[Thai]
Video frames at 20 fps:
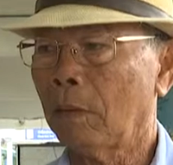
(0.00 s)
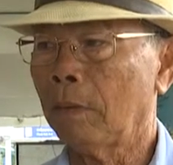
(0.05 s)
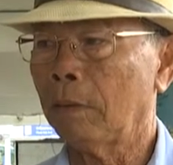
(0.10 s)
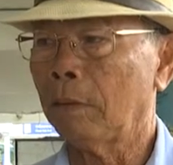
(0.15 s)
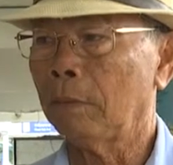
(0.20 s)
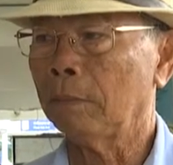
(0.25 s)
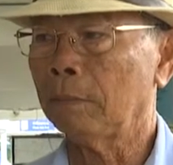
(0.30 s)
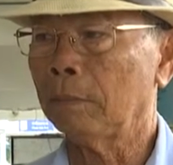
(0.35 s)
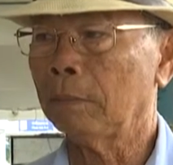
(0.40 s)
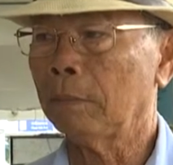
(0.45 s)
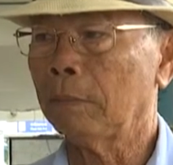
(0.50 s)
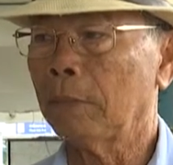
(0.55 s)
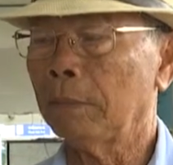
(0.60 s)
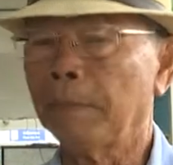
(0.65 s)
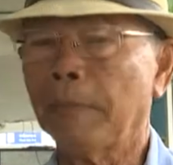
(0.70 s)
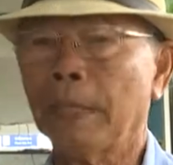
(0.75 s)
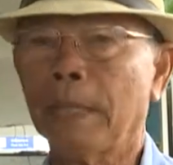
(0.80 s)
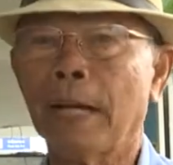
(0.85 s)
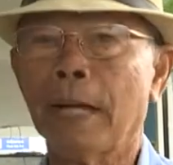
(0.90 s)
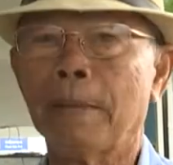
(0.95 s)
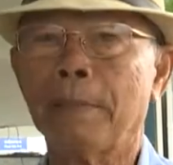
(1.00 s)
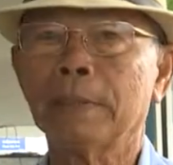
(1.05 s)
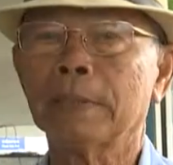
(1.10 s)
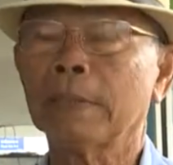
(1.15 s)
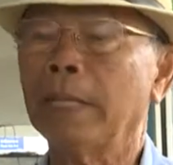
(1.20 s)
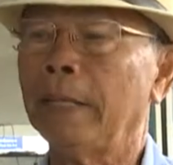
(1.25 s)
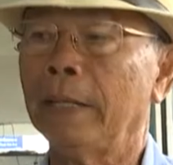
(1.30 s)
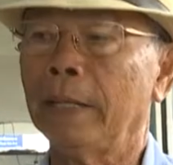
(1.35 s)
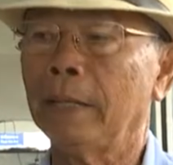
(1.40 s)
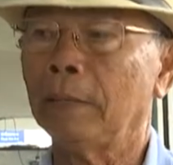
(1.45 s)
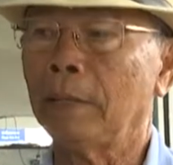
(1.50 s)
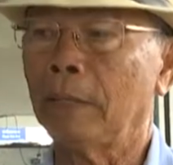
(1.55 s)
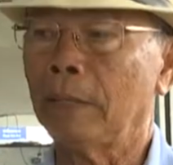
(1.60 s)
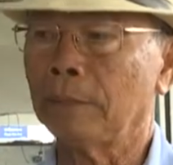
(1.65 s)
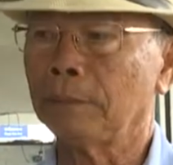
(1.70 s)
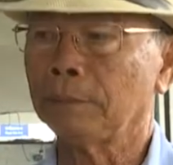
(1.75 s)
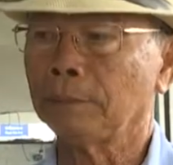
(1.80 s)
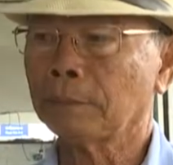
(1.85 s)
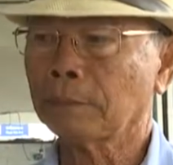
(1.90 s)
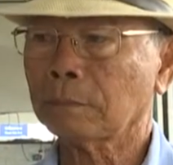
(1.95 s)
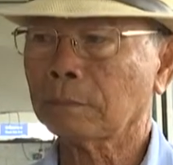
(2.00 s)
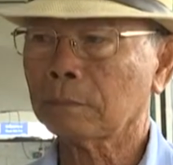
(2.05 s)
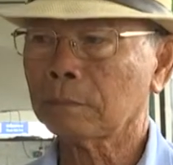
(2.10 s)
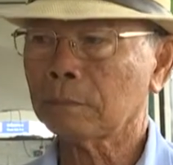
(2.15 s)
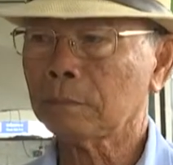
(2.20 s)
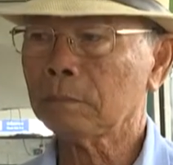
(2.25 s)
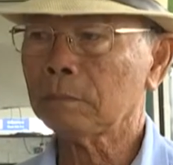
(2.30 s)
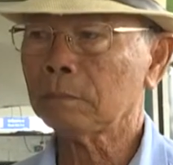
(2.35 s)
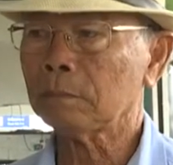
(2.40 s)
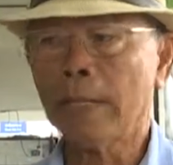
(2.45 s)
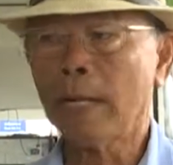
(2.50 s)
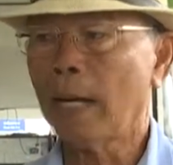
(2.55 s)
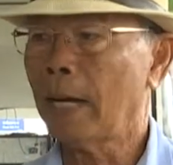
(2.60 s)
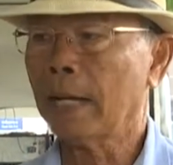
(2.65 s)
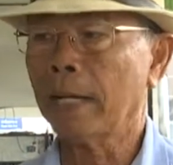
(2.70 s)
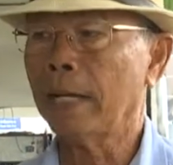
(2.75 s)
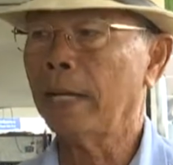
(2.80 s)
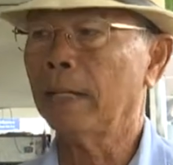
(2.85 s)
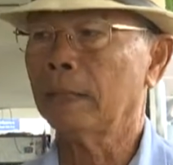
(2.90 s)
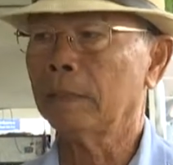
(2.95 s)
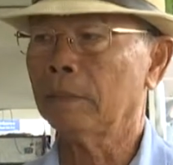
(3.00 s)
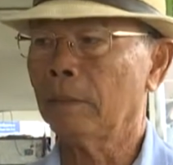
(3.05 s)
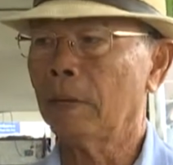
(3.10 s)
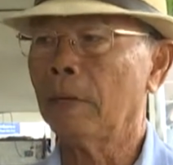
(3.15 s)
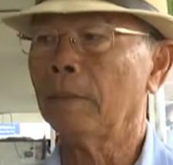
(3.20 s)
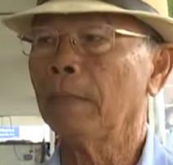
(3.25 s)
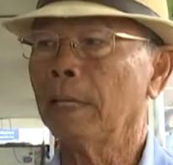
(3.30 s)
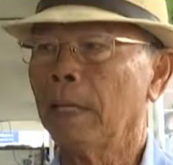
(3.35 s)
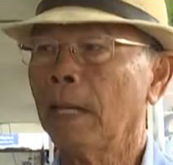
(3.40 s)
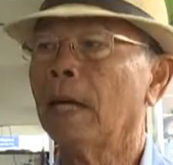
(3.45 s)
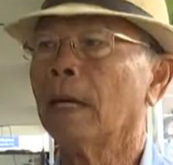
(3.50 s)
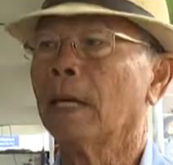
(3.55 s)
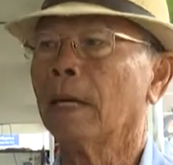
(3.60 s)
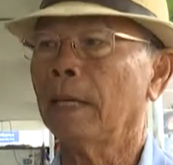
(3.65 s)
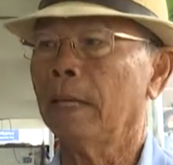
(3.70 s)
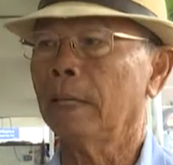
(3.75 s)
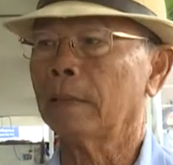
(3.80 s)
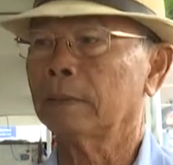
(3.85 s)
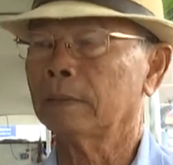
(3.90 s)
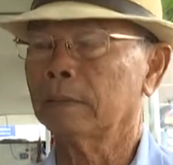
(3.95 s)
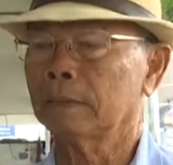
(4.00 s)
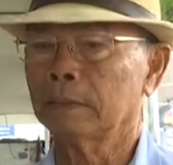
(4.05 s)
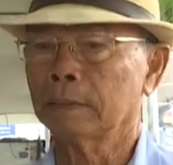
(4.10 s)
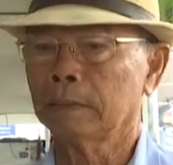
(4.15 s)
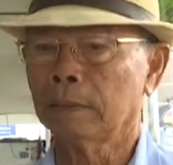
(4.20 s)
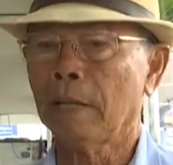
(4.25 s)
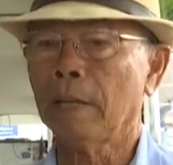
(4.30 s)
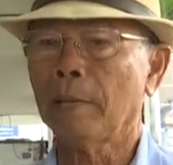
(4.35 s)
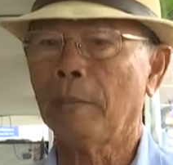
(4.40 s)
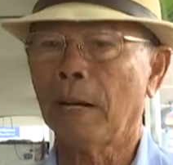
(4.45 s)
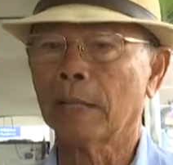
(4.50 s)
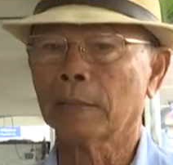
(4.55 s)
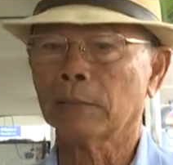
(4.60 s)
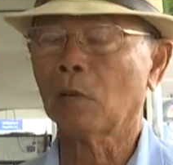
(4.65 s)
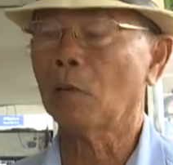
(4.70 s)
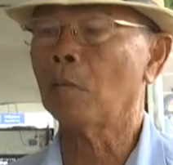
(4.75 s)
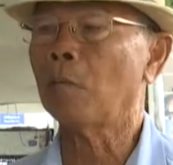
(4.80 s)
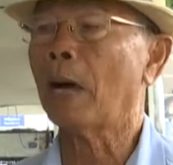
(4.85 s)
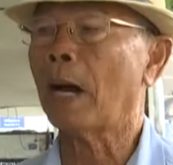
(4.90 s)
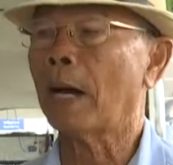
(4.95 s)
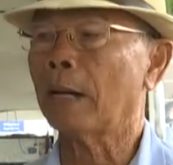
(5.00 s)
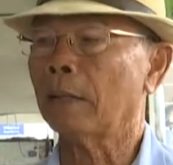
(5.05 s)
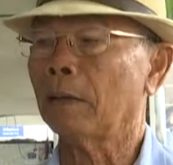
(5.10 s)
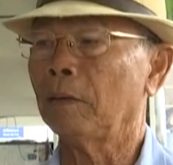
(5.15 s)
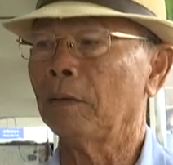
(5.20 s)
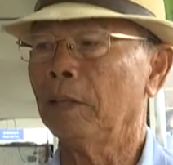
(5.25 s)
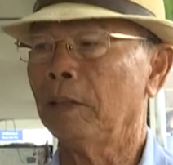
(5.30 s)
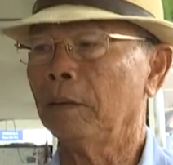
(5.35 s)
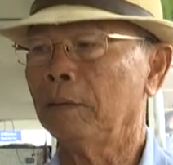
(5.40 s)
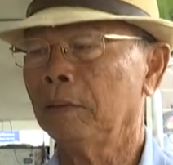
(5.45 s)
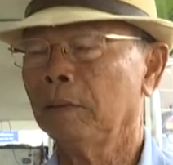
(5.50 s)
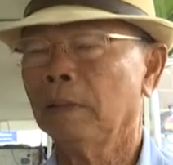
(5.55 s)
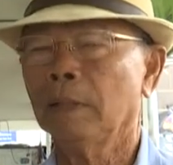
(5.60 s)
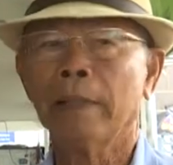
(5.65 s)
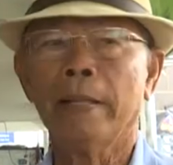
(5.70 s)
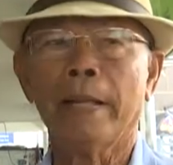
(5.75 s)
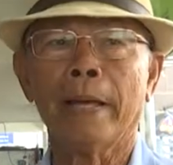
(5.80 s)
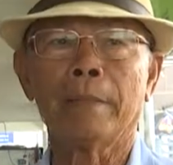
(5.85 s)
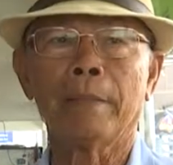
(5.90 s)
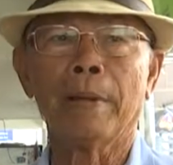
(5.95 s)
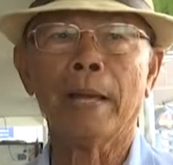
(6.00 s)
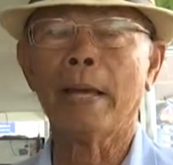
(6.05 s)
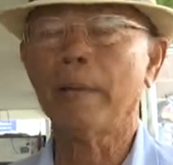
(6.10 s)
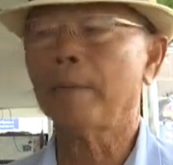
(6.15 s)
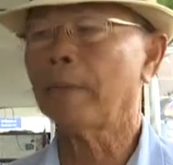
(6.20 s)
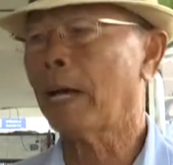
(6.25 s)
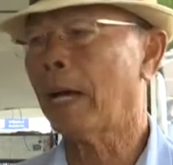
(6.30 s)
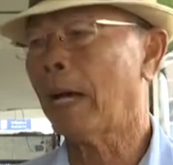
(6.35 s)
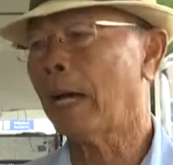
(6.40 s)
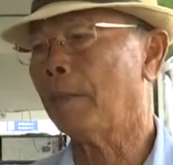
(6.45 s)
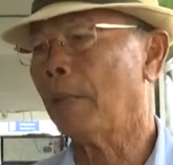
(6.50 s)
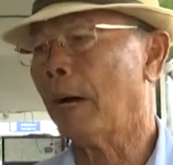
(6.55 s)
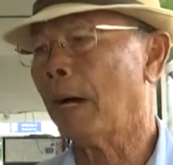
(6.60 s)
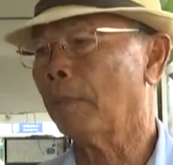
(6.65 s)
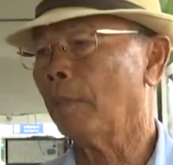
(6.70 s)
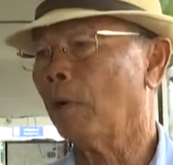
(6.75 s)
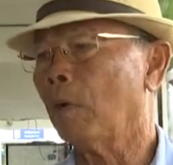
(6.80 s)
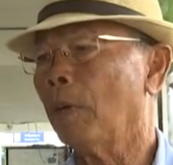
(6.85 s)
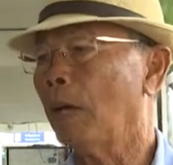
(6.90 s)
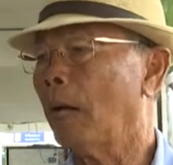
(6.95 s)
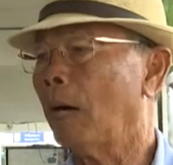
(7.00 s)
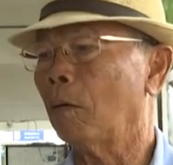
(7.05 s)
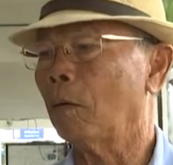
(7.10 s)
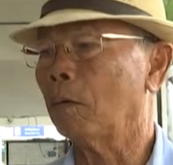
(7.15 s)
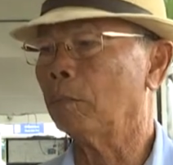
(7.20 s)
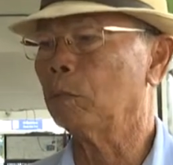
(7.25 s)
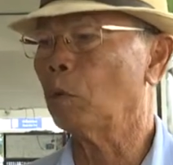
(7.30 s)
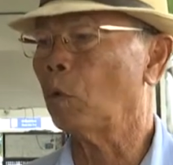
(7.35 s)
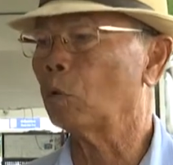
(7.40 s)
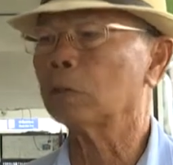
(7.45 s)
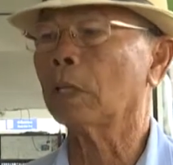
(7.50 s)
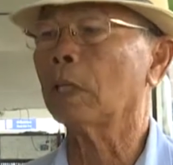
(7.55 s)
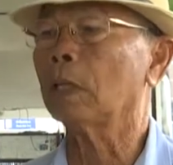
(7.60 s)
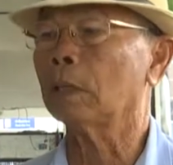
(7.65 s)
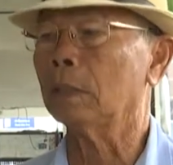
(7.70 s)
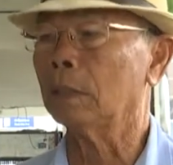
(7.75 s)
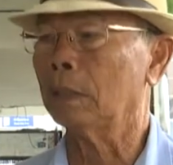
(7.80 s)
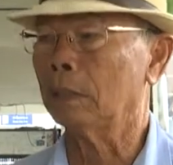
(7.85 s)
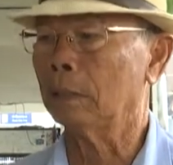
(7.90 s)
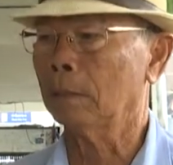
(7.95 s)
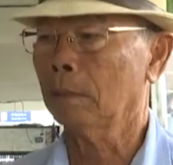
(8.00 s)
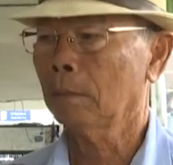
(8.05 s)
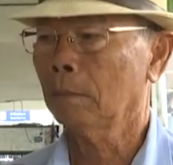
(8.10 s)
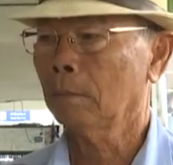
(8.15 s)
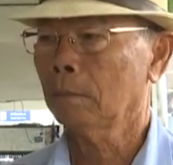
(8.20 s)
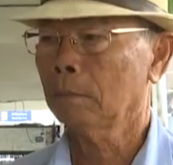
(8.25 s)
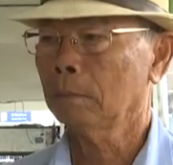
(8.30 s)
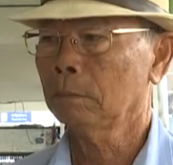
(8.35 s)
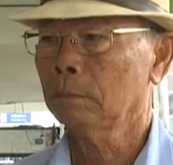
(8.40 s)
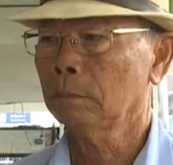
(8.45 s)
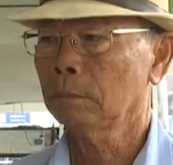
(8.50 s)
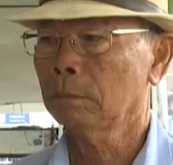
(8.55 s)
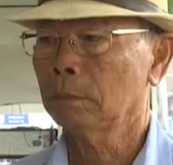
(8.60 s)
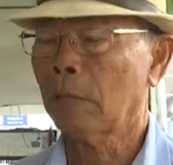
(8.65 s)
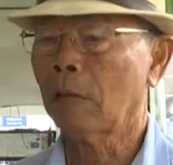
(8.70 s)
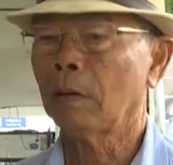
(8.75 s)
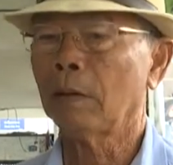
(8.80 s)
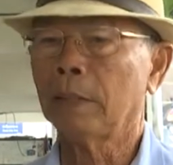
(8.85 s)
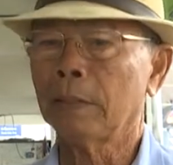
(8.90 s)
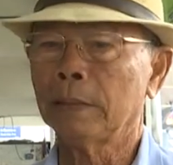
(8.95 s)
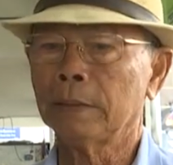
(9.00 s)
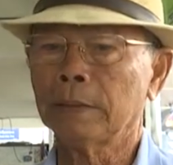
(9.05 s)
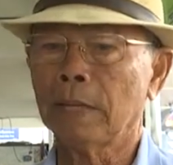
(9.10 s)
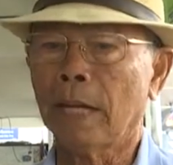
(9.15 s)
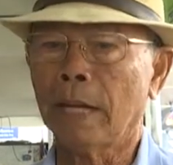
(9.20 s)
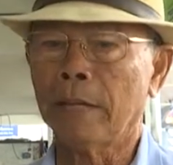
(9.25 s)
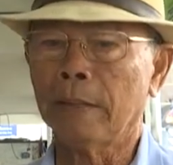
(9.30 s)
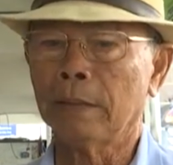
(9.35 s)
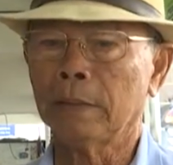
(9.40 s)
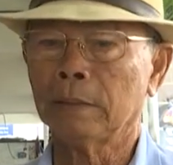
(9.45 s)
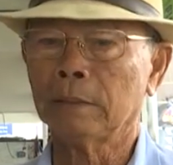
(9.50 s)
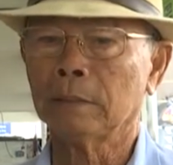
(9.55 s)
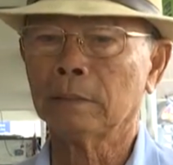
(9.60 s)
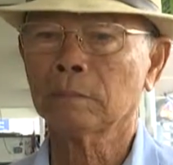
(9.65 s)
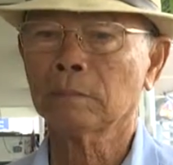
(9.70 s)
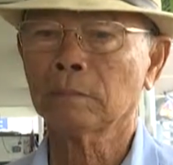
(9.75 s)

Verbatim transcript: ก็ไม่น่าไปติดเขาอะไม่น่าเกลียดไม่น่าเกลียดแค่บาท2บาทเดี๋ยวนี้เด็กไปให้มัน5บาทมันก็ไม่เอาแล้วโยนทิ้งเลยเราก็เห็นใจนะ